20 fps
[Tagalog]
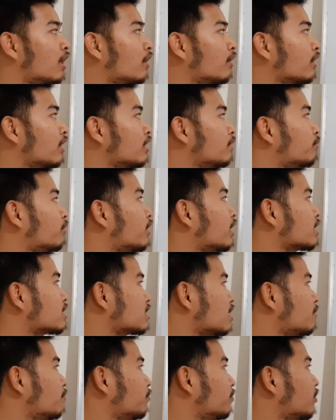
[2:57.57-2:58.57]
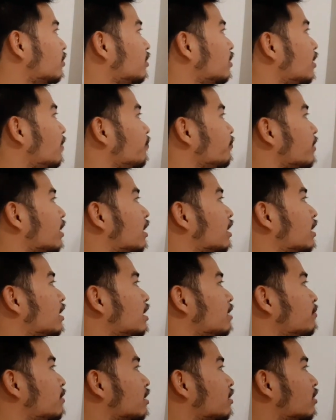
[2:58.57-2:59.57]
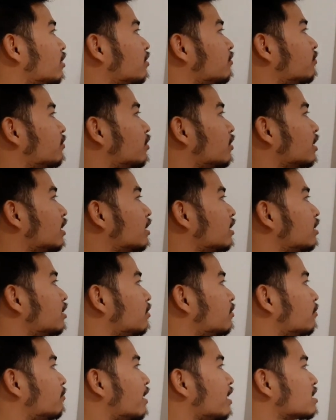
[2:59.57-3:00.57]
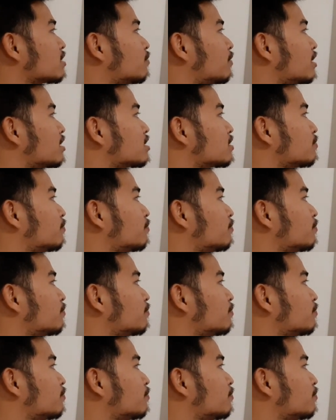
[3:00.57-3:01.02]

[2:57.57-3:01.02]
Okay, for example, limit of logarithm of x plus